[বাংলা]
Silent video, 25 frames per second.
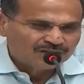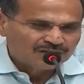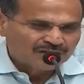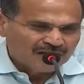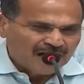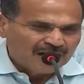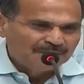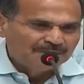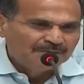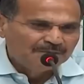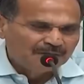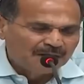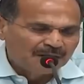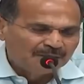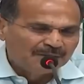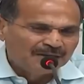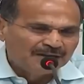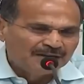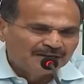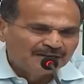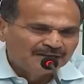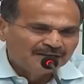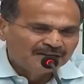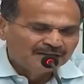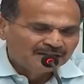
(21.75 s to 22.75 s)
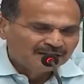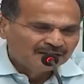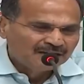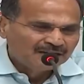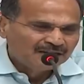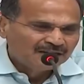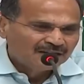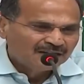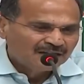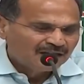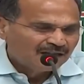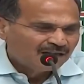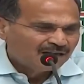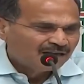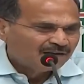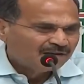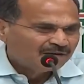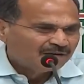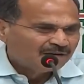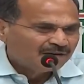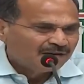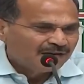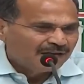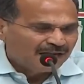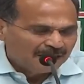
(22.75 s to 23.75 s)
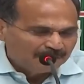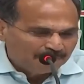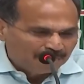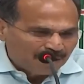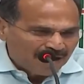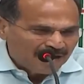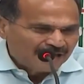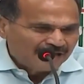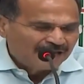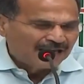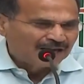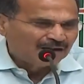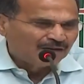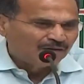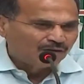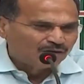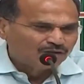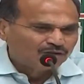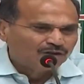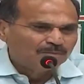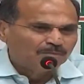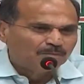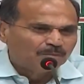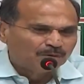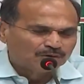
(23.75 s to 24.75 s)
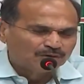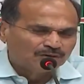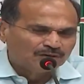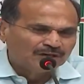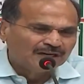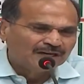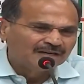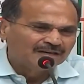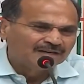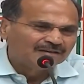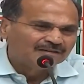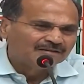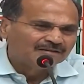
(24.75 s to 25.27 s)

স্বাভাবিকভাবেই এ বাংলার অধঃপতনের